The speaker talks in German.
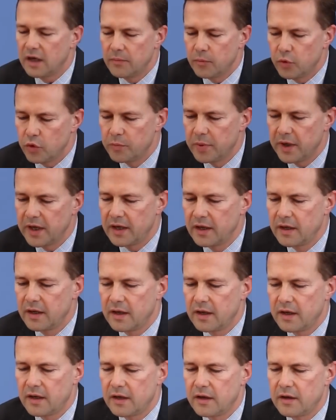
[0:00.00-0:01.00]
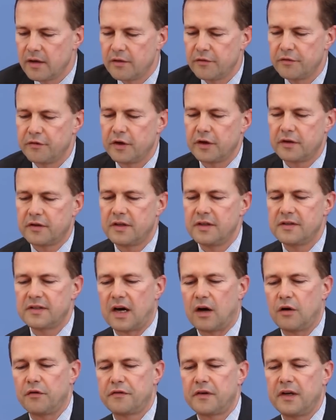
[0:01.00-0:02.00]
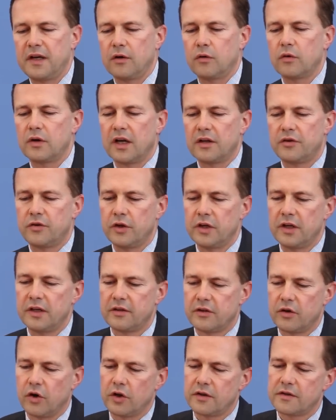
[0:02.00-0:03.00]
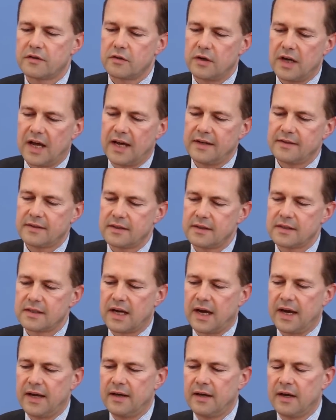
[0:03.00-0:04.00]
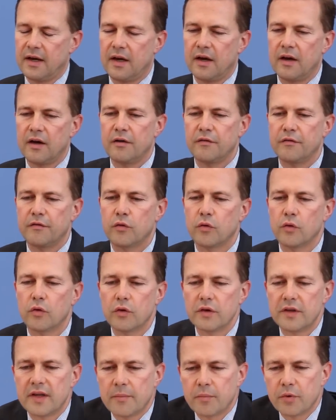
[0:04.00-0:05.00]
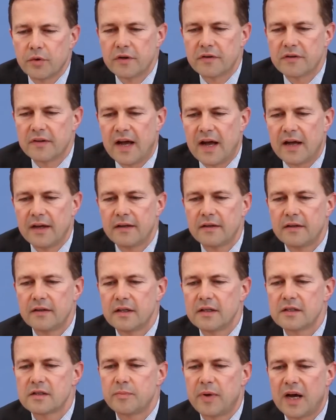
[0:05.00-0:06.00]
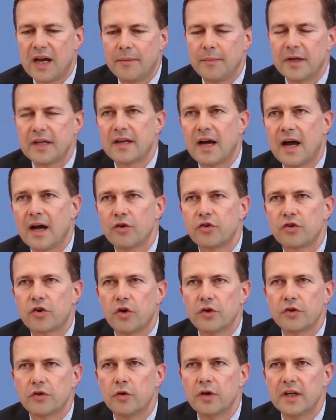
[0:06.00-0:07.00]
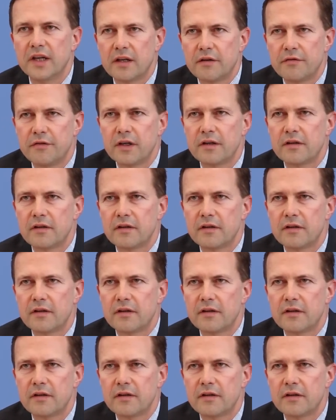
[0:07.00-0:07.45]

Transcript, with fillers: Im Übrigen wird diese Aufklärung natürlich dort zu leisten sein, wo der Bundesnachrichtendienst parlamentarisch kontrolliert